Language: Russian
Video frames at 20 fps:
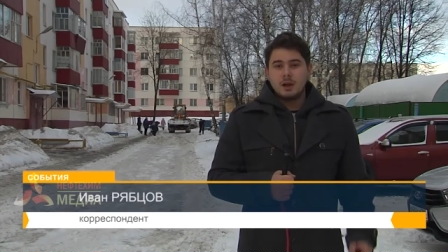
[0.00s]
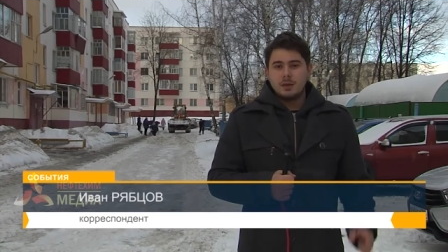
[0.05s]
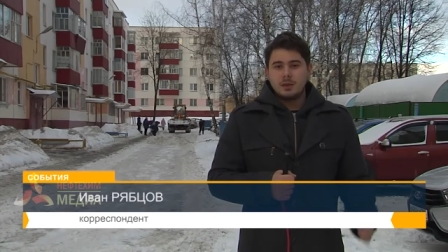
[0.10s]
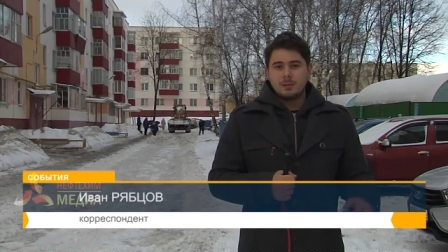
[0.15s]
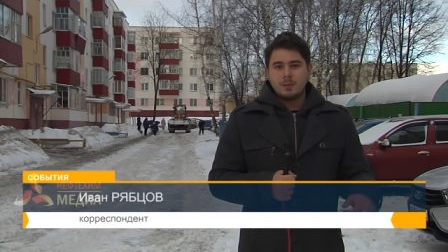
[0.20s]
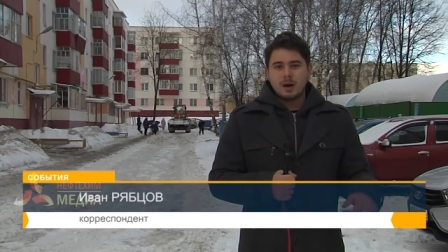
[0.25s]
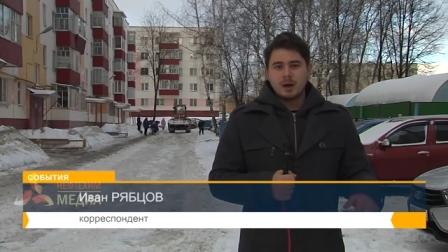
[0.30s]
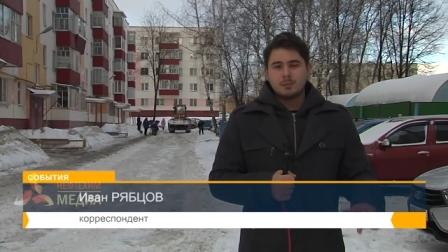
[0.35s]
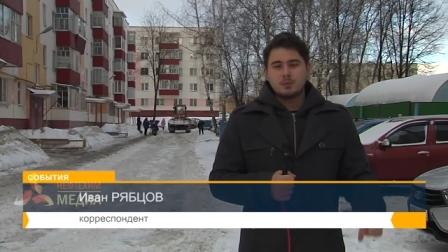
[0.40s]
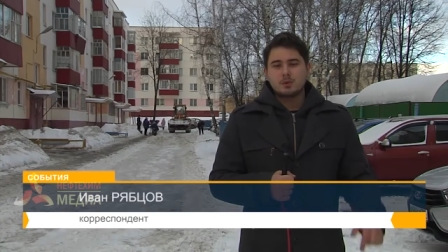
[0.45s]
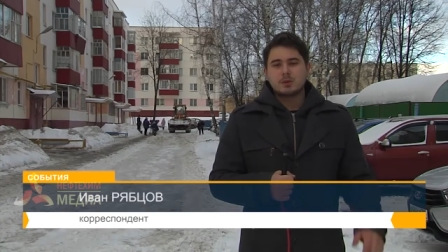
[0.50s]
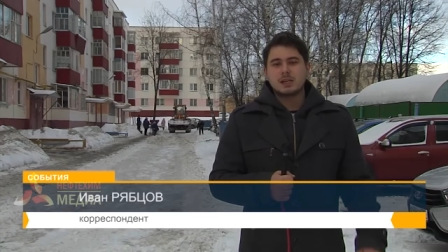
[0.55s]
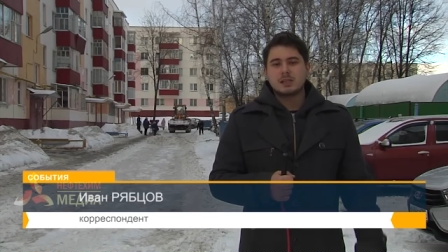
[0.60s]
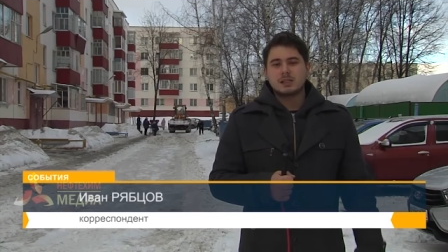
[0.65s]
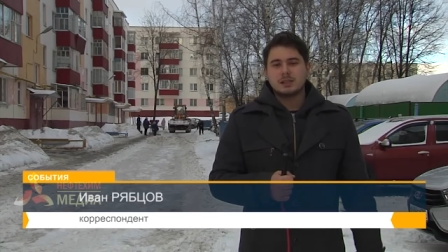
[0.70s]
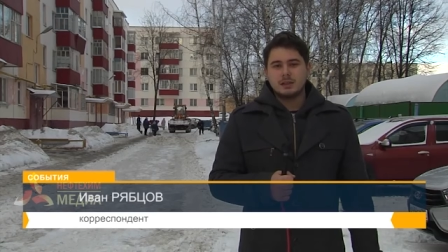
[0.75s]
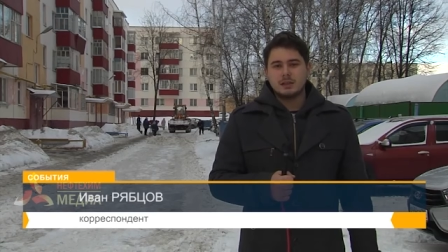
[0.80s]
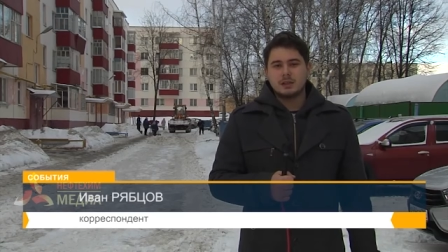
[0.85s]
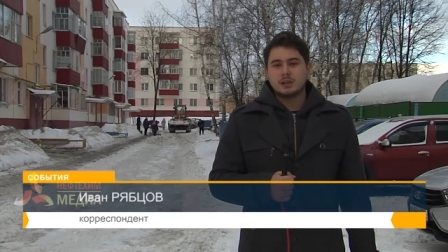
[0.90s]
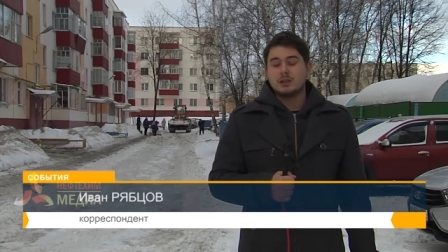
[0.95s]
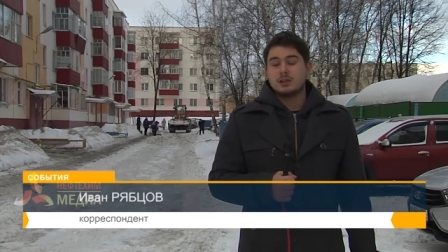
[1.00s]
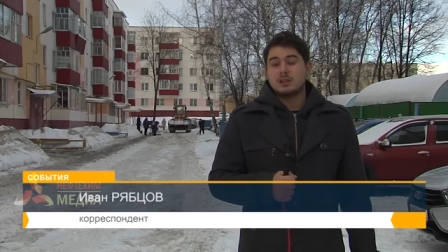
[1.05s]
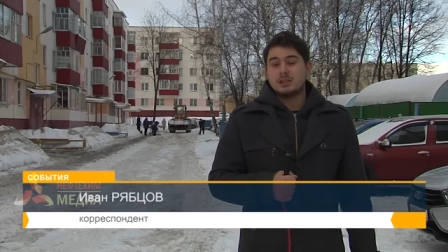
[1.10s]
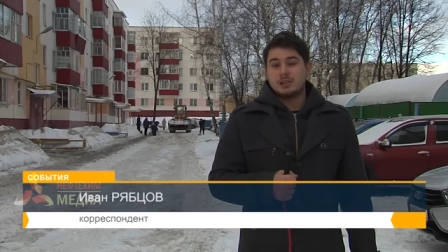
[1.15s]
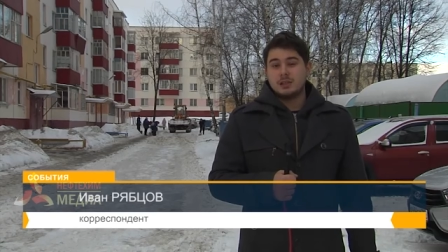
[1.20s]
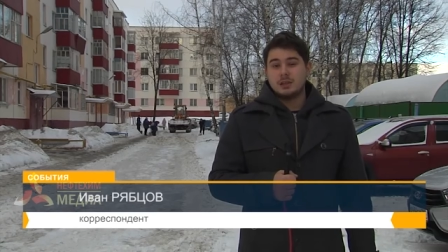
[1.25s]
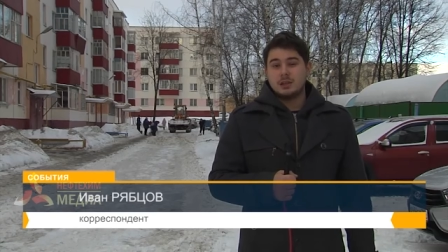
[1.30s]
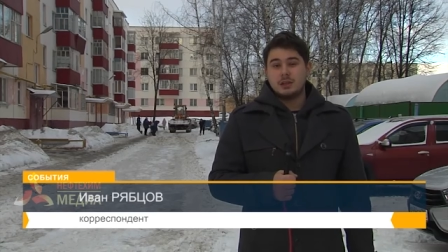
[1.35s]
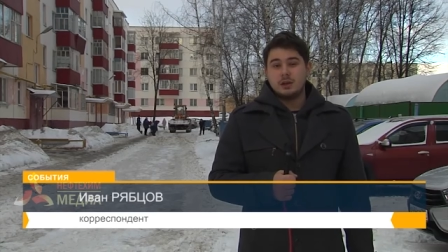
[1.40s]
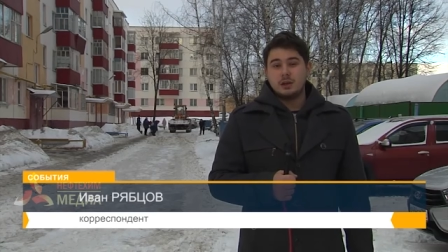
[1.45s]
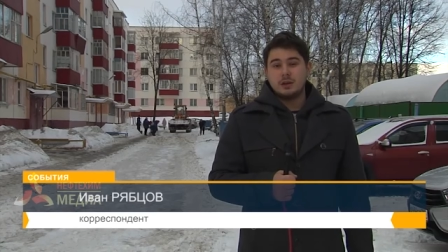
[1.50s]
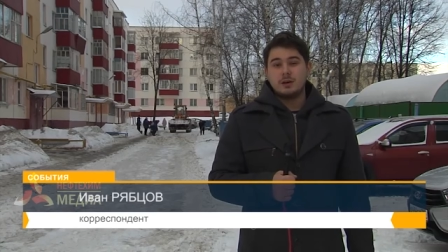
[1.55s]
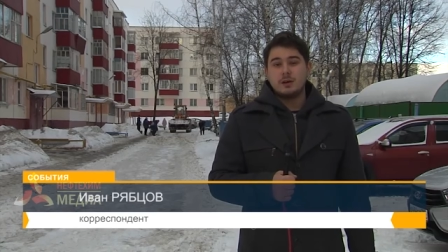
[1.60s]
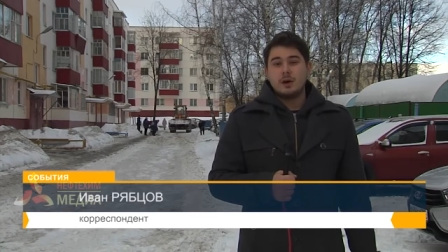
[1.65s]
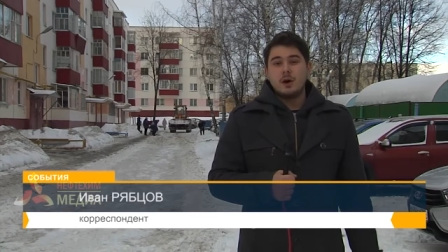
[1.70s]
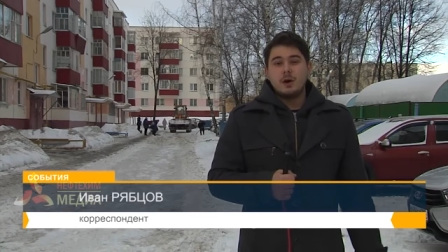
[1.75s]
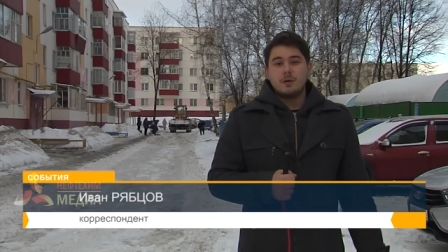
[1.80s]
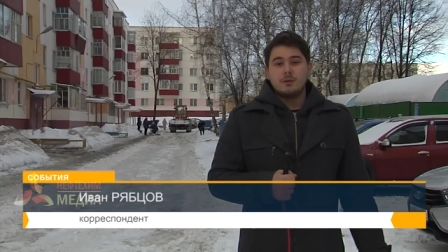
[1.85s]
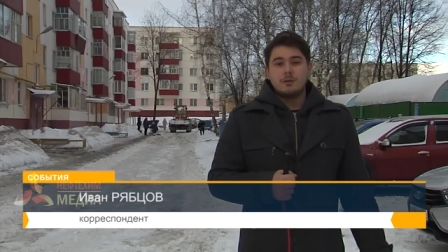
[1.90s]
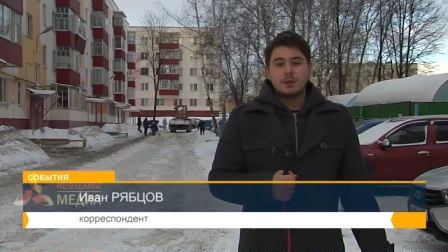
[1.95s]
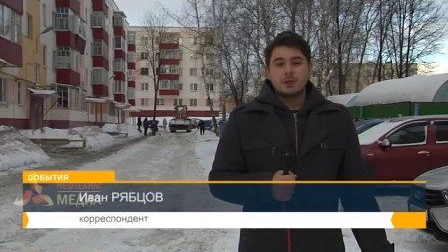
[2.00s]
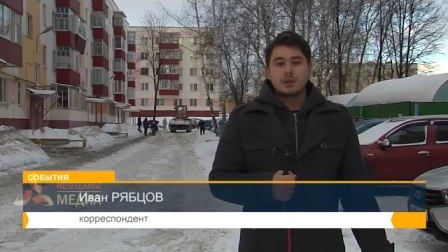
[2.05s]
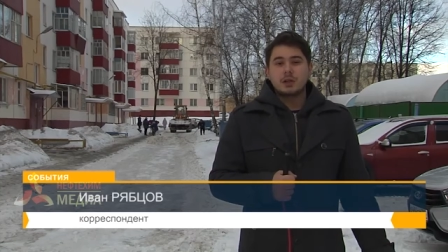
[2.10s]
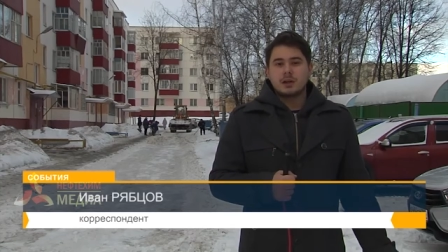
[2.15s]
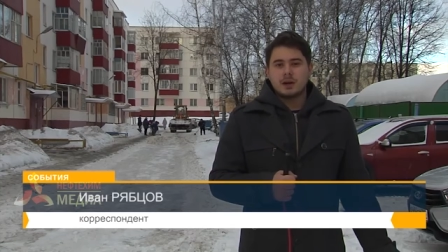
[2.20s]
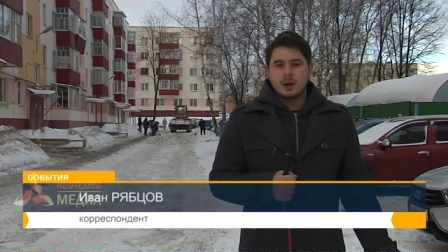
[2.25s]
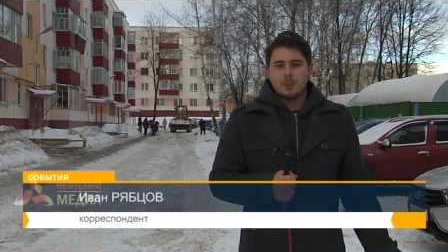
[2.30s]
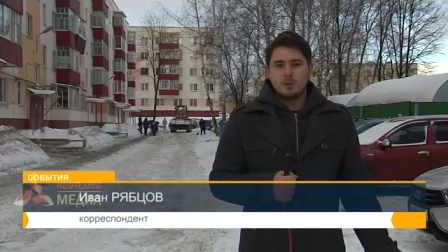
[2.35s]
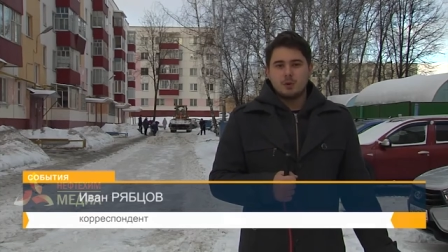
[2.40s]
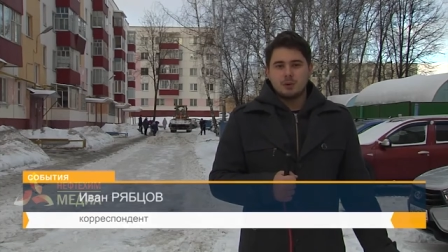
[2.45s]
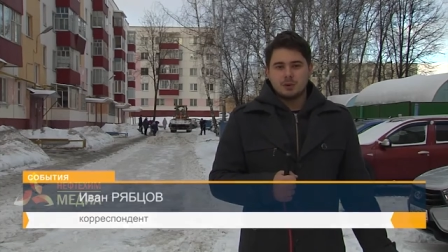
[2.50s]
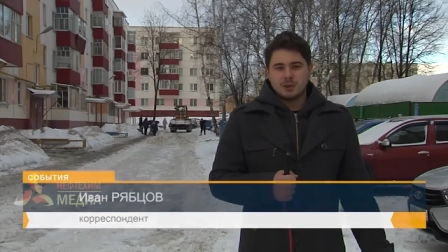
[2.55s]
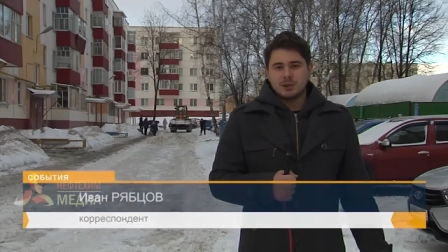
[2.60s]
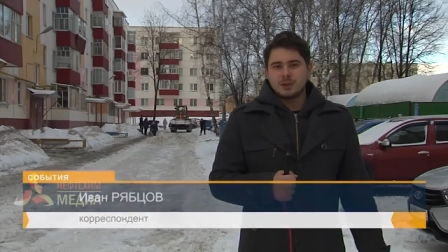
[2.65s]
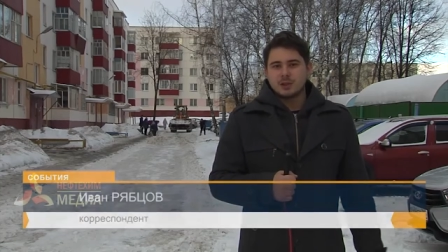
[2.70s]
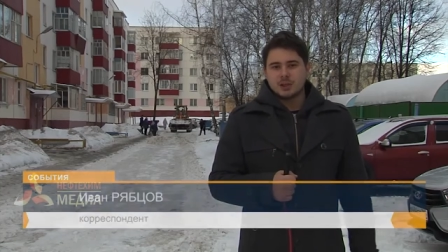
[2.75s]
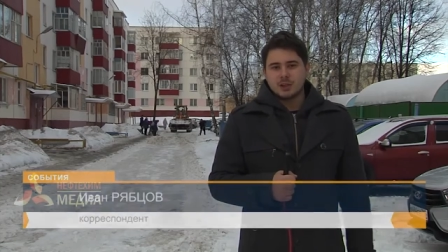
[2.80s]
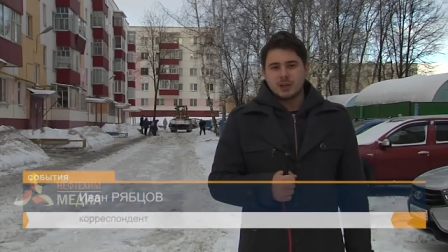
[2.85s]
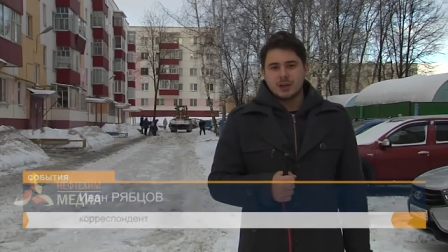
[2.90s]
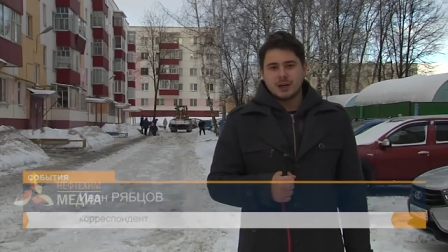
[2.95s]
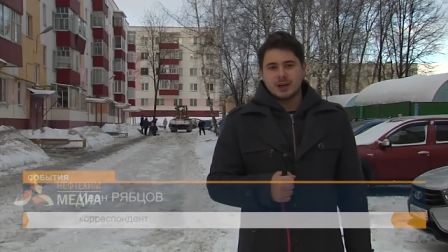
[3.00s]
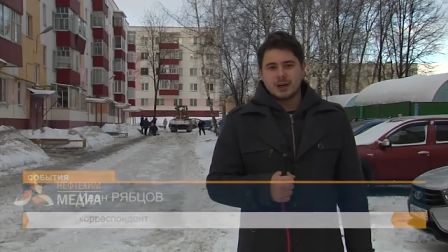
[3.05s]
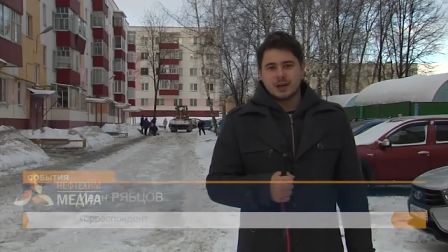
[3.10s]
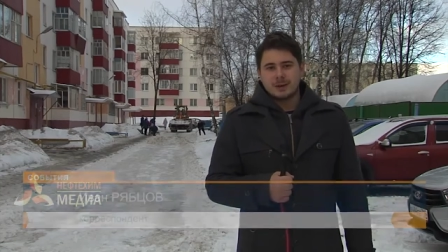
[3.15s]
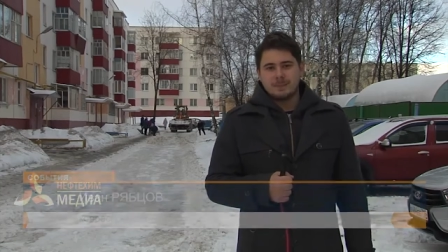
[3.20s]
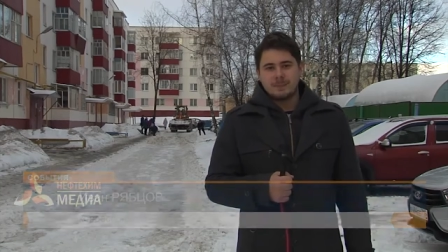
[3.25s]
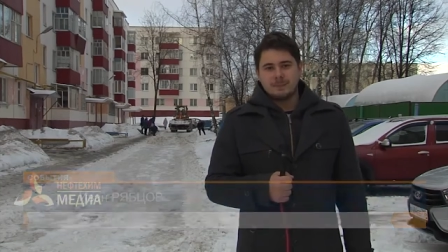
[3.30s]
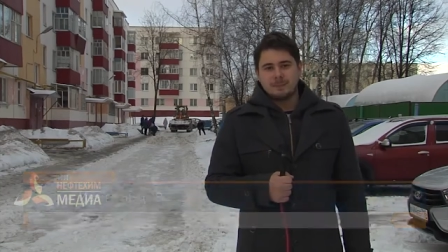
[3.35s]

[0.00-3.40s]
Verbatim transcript: на борьбу со снежной стихией вышли работники ЖКХ.